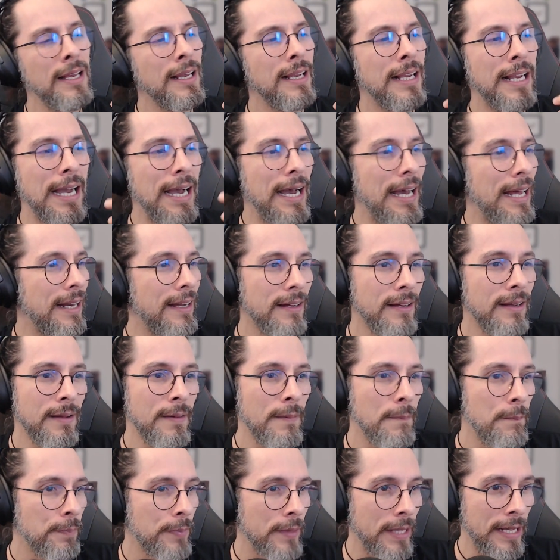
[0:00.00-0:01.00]
Cara,
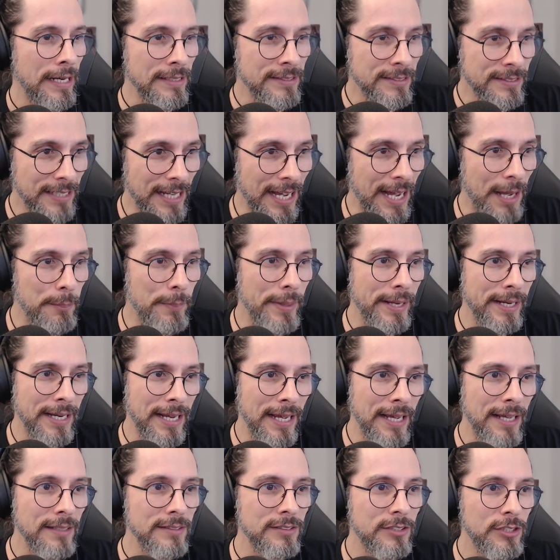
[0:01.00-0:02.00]
eles sabem,
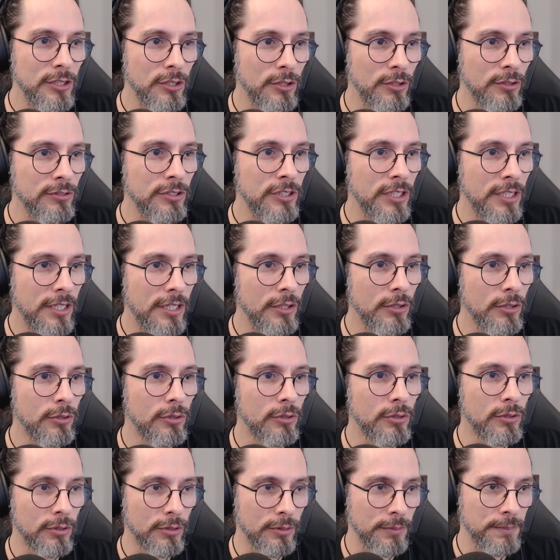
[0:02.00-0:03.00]
né, de onde que
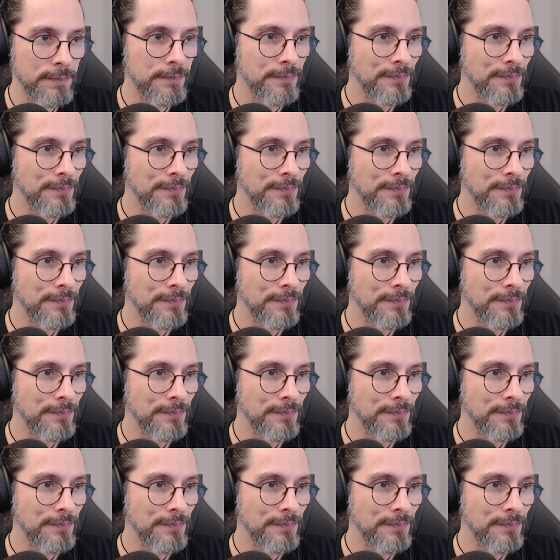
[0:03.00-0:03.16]
o...